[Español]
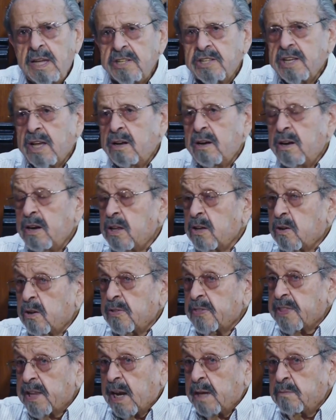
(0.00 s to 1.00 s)
Ya no lo
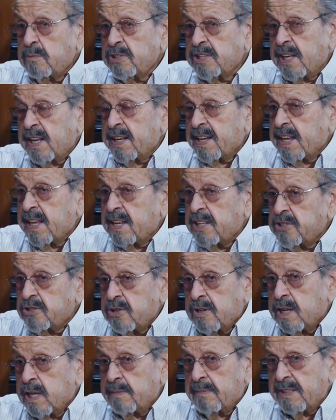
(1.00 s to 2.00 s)
encontramos en la
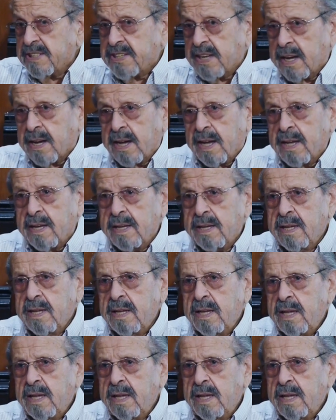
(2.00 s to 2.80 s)
regresión de acá,